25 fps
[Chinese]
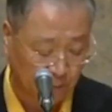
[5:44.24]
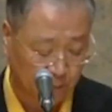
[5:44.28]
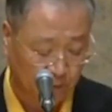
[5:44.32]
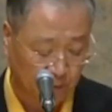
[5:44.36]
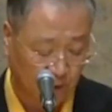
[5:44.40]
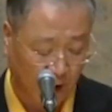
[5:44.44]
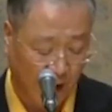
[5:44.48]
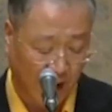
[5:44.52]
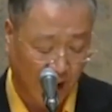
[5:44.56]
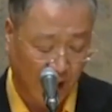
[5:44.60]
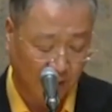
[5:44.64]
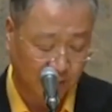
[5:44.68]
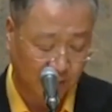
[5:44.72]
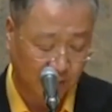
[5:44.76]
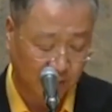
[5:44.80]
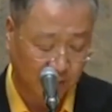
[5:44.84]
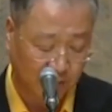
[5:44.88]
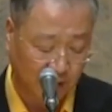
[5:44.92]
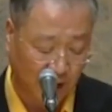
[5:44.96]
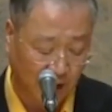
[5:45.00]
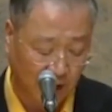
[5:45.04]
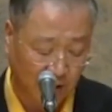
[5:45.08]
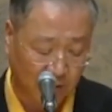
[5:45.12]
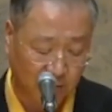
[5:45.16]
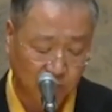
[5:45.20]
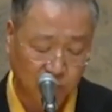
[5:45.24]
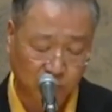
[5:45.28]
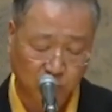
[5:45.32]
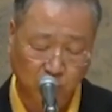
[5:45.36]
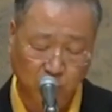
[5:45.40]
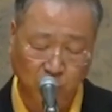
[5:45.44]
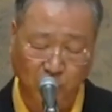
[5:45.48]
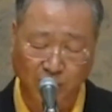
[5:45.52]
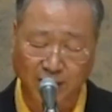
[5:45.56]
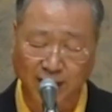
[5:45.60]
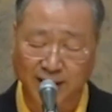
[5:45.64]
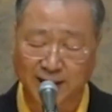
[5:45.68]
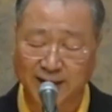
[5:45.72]
坦荡
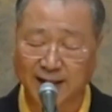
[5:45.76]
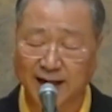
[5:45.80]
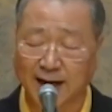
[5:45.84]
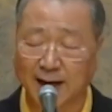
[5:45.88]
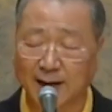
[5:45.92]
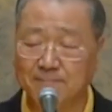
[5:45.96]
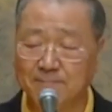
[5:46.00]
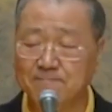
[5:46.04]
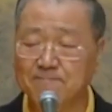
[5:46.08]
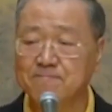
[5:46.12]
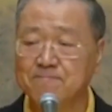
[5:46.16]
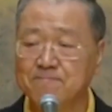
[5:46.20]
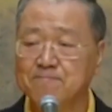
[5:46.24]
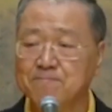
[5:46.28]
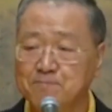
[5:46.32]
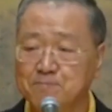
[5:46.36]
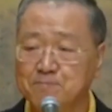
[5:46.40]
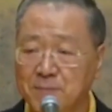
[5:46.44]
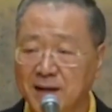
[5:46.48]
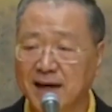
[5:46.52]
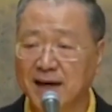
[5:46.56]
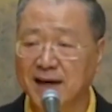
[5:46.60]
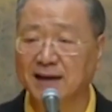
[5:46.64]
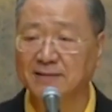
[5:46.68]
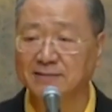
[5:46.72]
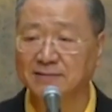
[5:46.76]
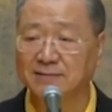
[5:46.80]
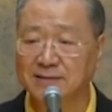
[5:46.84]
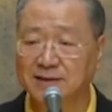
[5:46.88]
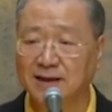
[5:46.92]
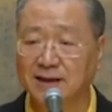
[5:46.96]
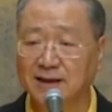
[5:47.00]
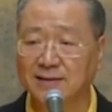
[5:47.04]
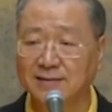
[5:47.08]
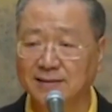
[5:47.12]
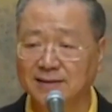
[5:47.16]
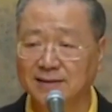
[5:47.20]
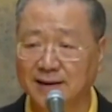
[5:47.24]
对人免
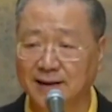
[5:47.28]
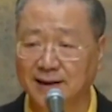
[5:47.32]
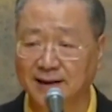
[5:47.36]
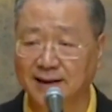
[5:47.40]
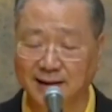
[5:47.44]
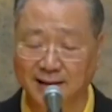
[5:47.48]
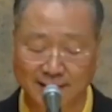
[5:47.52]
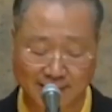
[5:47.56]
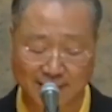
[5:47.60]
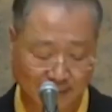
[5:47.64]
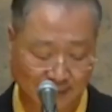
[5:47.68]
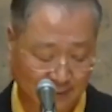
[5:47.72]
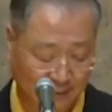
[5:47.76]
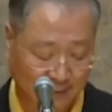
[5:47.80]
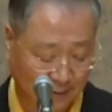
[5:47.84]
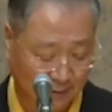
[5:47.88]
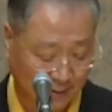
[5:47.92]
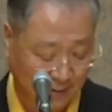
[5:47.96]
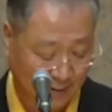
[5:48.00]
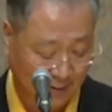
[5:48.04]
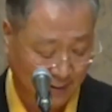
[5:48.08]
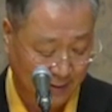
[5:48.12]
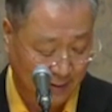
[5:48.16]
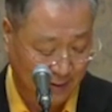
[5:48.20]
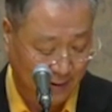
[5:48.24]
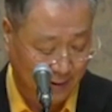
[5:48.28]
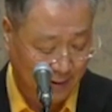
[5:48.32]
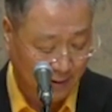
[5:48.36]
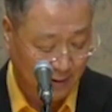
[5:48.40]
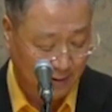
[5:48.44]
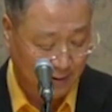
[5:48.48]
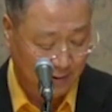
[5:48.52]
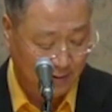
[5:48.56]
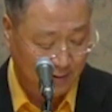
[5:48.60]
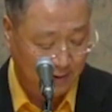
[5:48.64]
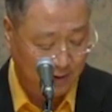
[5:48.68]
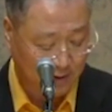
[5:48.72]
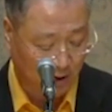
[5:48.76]
嗔恨，
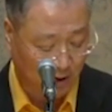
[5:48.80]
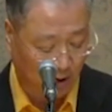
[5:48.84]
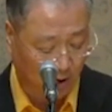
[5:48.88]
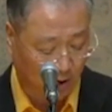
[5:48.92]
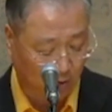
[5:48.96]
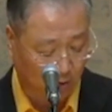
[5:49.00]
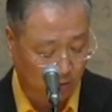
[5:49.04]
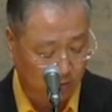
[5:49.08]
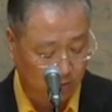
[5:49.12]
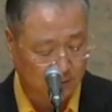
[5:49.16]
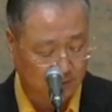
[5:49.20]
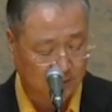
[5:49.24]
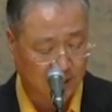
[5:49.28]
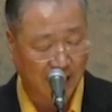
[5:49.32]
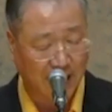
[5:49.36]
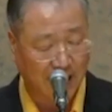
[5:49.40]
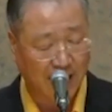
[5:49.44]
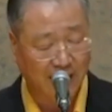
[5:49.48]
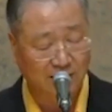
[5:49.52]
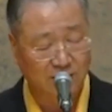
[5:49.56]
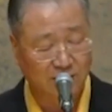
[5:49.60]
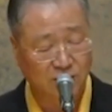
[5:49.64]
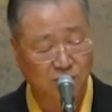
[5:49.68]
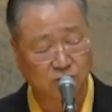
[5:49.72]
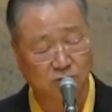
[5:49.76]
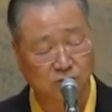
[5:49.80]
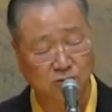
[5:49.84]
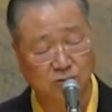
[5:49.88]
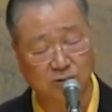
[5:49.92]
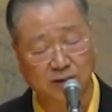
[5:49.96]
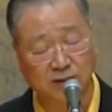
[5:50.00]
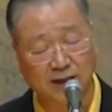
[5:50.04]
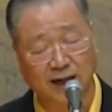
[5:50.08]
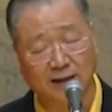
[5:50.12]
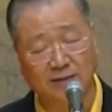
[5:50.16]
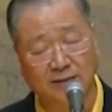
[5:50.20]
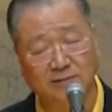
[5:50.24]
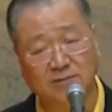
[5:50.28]
潇洒助
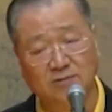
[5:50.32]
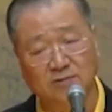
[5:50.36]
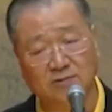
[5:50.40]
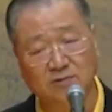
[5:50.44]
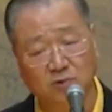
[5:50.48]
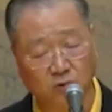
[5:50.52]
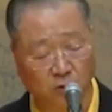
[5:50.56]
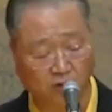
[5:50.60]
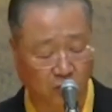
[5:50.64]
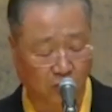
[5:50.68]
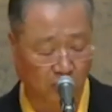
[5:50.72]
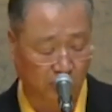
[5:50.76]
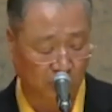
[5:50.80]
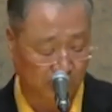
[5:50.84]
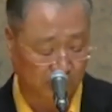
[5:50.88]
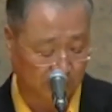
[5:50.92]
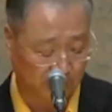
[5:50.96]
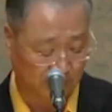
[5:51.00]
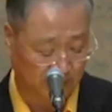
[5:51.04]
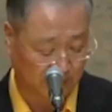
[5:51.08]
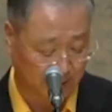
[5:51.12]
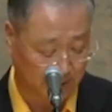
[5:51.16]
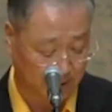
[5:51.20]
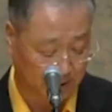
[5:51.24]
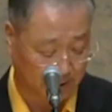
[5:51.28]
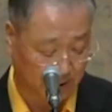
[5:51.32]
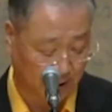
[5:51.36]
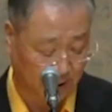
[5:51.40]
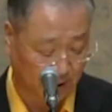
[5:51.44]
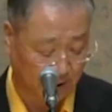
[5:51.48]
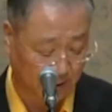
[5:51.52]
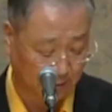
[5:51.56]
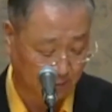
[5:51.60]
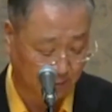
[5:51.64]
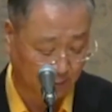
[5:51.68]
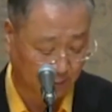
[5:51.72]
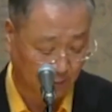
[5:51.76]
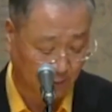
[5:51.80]
人过一
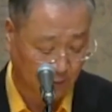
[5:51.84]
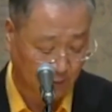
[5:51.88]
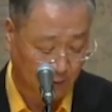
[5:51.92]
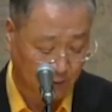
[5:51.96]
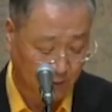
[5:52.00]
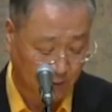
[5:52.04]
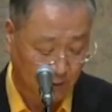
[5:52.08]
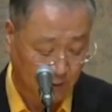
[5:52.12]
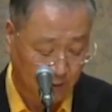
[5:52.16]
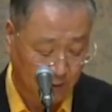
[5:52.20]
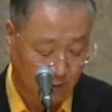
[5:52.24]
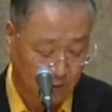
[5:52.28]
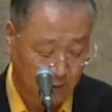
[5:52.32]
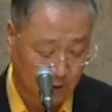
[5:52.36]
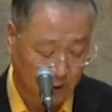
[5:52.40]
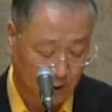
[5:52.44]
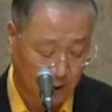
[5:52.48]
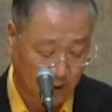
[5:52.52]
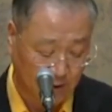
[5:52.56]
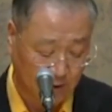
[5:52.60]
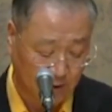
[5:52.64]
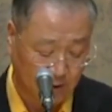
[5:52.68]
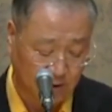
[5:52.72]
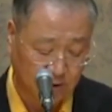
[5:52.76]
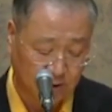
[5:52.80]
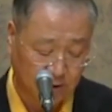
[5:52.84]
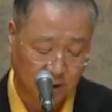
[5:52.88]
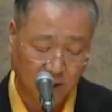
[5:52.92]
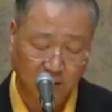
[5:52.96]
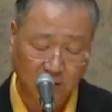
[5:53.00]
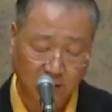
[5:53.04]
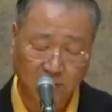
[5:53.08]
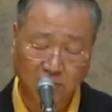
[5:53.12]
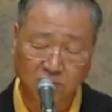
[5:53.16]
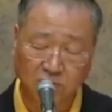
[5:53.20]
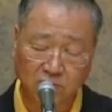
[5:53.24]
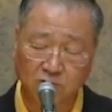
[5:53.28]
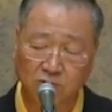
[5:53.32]
生。人
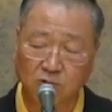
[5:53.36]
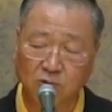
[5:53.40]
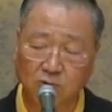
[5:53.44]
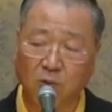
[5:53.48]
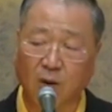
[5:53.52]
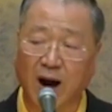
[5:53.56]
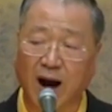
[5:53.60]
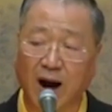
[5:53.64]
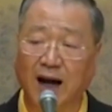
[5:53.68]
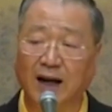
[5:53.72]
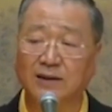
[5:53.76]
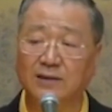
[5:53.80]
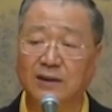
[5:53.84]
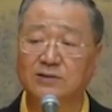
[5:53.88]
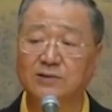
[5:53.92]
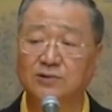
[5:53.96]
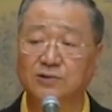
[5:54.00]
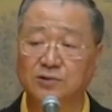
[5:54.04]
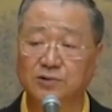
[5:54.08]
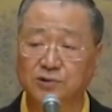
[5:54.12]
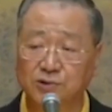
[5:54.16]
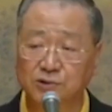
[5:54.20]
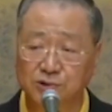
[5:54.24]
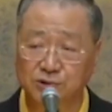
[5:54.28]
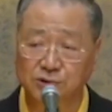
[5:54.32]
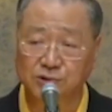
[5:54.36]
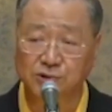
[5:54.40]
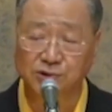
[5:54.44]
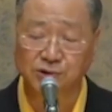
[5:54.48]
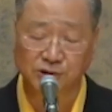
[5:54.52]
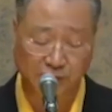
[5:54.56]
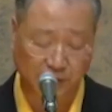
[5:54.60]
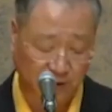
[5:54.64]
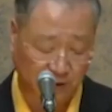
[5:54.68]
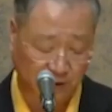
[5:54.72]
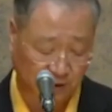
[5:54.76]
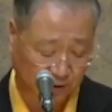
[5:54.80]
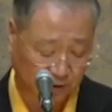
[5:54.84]
生如碗，需
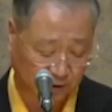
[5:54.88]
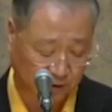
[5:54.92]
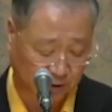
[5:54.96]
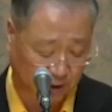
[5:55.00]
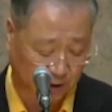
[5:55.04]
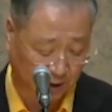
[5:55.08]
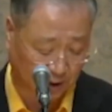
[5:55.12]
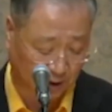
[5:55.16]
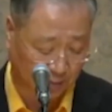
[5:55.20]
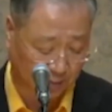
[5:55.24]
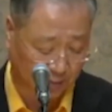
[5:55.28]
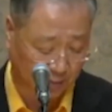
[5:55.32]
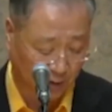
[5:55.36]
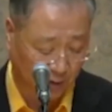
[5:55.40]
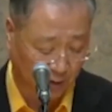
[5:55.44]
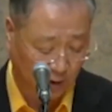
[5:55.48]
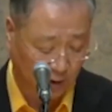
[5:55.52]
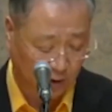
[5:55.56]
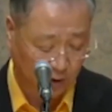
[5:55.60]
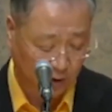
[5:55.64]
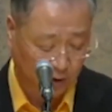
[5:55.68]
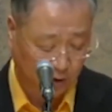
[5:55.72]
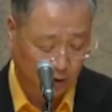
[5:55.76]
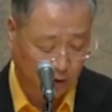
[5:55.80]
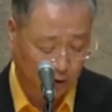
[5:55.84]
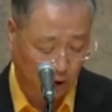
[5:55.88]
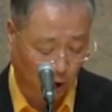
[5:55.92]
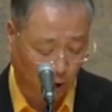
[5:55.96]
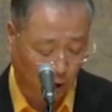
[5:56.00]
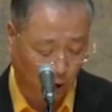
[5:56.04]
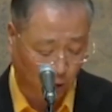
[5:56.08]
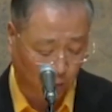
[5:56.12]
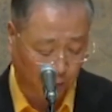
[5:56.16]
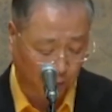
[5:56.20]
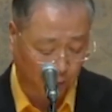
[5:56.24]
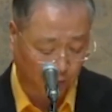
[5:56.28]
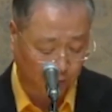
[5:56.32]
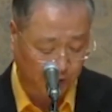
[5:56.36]
谨慎，
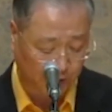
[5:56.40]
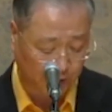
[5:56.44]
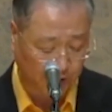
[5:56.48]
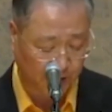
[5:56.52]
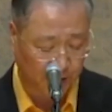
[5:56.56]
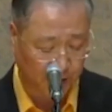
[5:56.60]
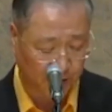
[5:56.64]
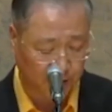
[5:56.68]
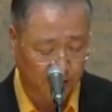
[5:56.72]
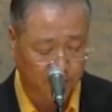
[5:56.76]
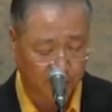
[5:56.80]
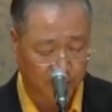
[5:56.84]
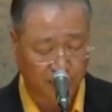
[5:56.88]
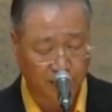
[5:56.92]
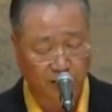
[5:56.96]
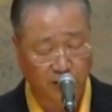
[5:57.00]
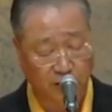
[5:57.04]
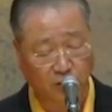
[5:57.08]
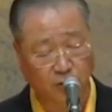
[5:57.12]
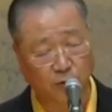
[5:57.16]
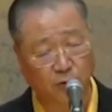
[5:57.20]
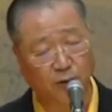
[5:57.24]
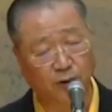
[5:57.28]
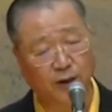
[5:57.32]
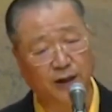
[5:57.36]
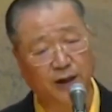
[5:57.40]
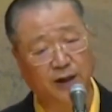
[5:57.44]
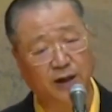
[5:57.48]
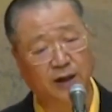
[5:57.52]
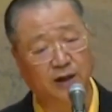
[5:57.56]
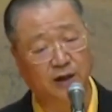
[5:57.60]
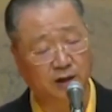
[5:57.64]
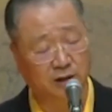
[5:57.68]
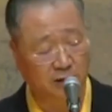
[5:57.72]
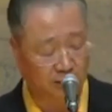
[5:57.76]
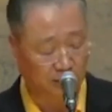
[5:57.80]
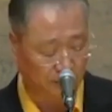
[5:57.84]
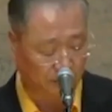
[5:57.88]
稍不经意会
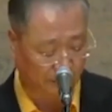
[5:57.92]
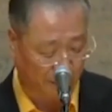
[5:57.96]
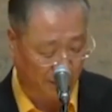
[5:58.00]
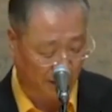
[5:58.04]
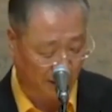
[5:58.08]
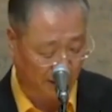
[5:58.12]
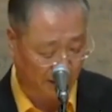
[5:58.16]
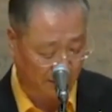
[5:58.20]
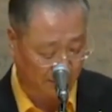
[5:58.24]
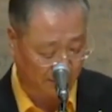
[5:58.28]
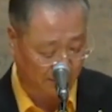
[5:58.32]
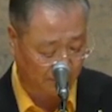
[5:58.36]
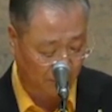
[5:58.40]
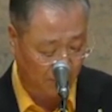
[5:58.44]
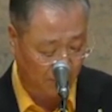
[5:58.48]
磕碰，